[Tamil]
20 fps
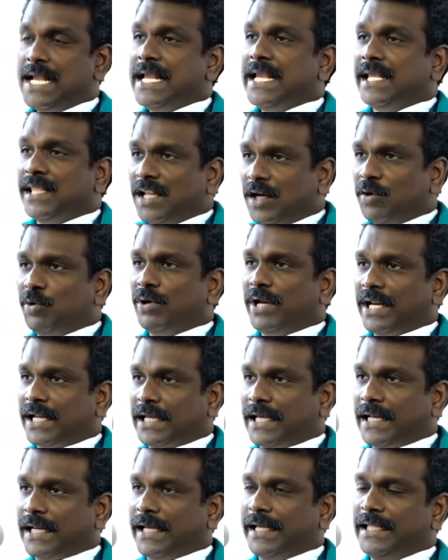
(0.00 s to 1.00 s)
இதில்
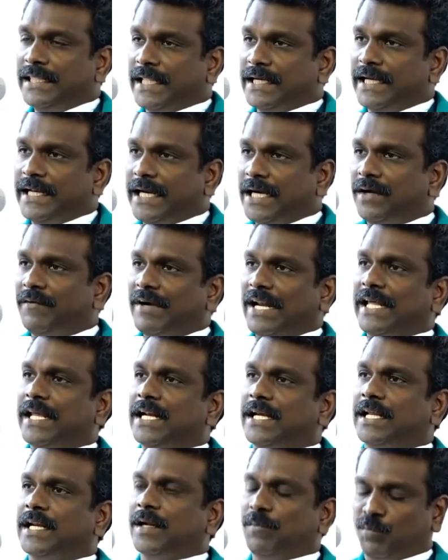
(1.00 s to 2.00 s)
இருக்கிற இந்த நிகழ்வில்
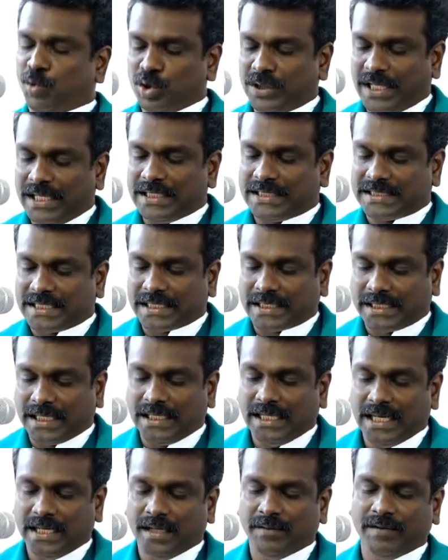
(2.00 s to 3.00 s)
இருக்கிற முதல்
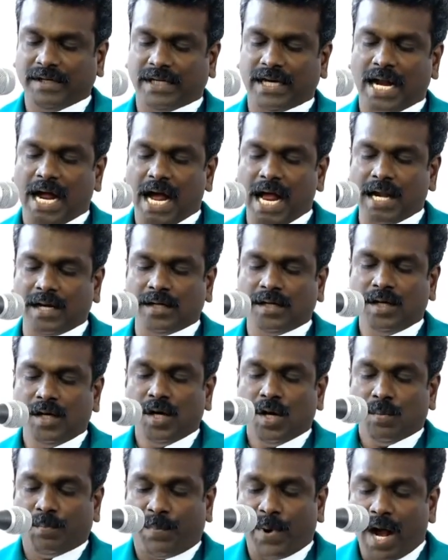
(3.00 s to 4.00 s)
சிக்கல் என்னவென்றால்
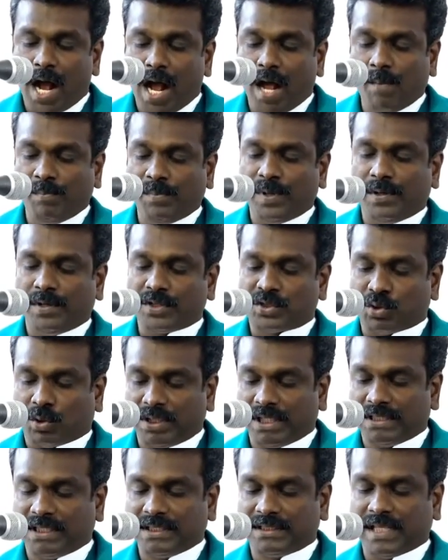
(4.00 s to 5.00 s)
பாம்பு
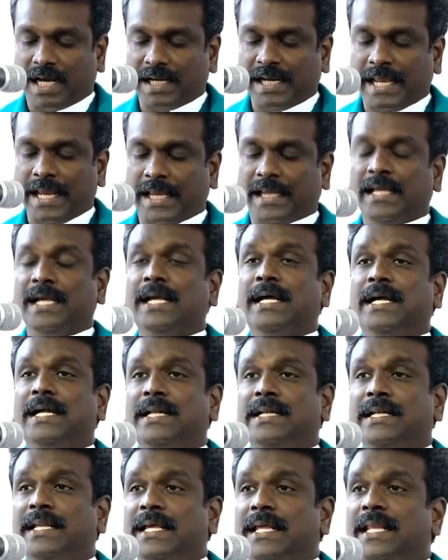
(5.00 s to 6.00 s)
சொன்னது தானே
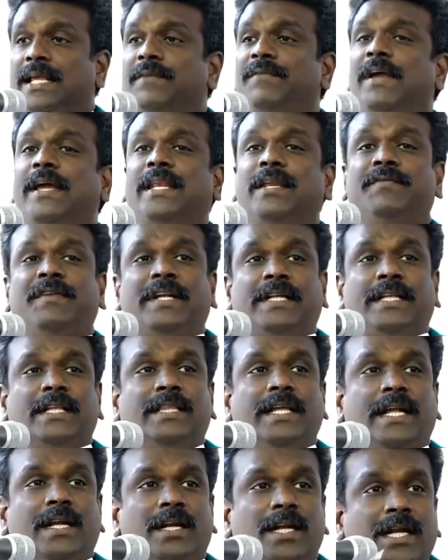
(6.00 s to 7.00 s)
நிறைவேறி
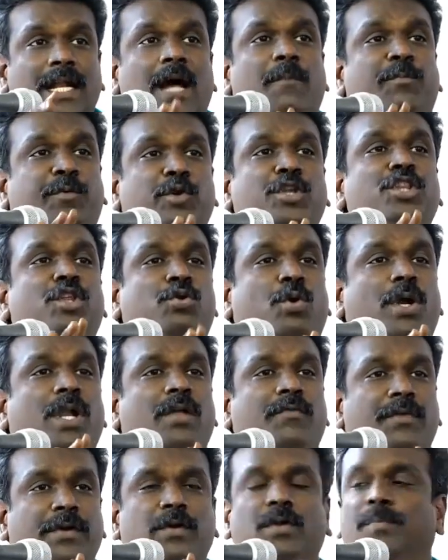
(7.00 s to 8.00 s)
விட்டது என்று நாம் புரிந்து கொள்ள
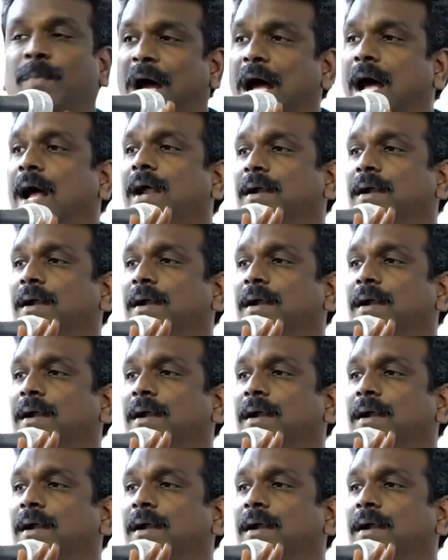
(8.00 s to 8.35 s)
வேண்டுமா